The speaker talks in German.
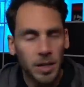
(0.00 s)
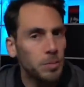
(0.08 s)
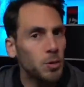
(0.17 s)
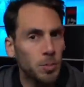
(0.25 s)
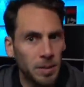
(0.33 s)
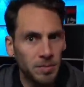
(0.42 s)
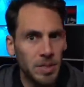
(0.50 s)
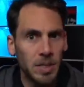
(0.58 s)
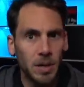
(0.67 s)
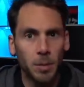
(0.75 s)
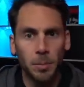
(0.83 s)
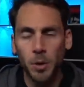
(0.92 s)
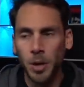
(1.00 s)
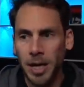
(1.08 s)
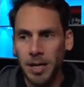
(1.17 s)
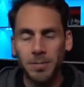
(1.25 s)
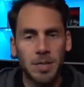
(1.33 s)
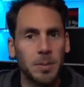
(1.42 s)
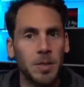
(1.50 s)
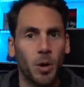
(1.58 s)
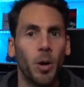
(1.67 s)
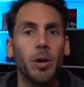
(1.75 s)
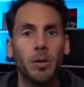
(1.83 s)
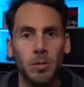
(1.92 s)
Dementsprechend wisst ihr auch Bescheid, was
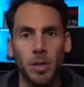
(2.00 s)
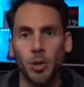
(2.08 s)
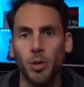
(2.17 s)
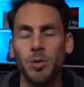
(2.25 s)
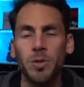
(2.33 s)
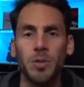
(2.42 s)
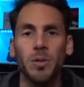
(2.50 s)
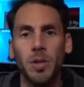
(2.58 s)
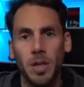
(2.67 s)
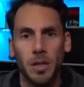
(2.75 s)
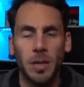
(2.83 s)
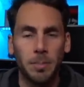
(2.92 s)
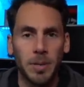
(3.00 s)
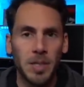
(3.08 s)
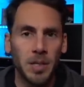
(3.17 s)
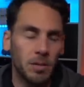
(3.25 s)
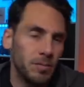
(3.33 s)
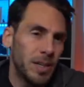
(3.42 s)
mit eurer Unterstützung da passiert.